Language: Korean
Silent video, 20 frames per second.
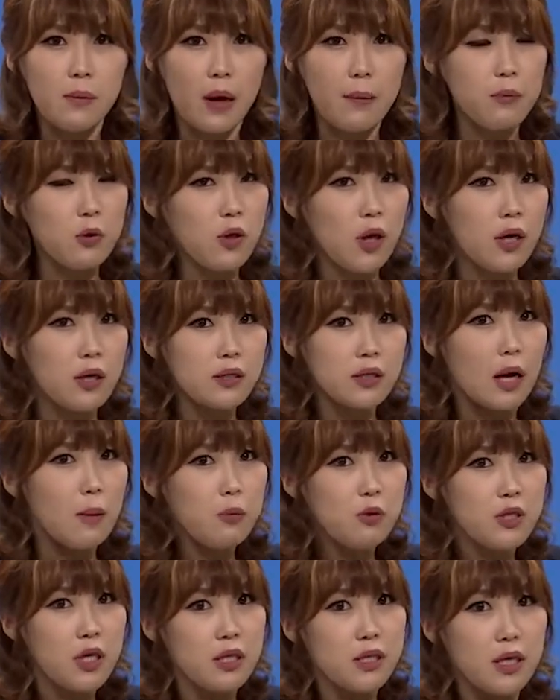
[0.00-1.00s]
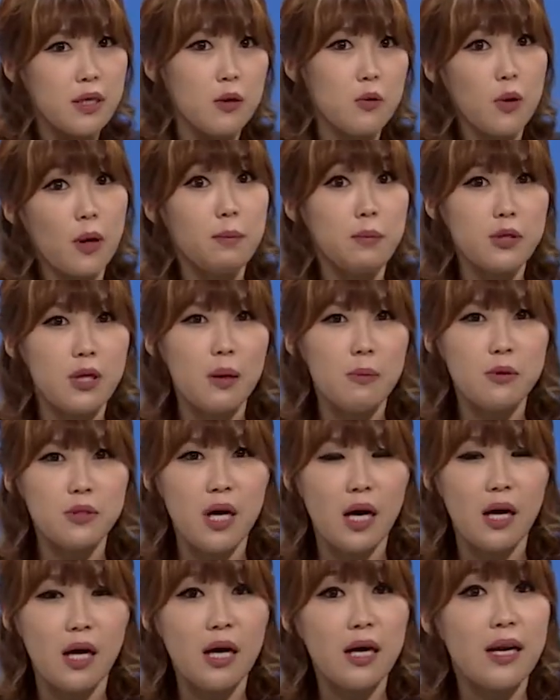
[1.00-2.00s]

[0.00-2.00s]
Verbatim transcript: 한번 내가 따보자 제대로 한번 따보자